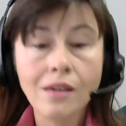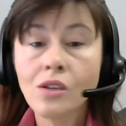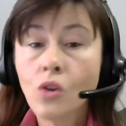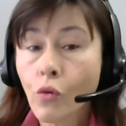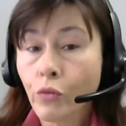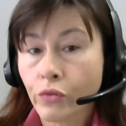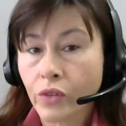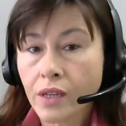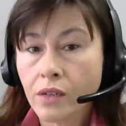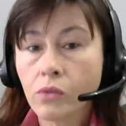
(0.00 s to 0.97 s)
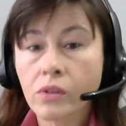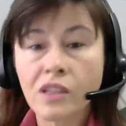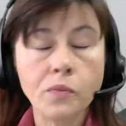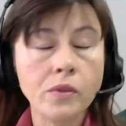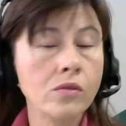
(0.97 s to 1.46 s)
e ouvir o que
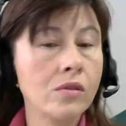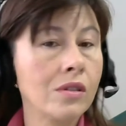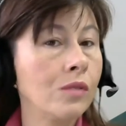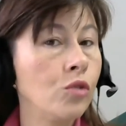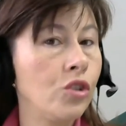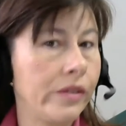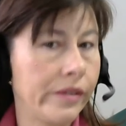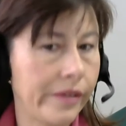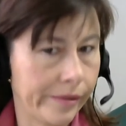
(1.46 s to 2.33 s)
as pessoas não dizem.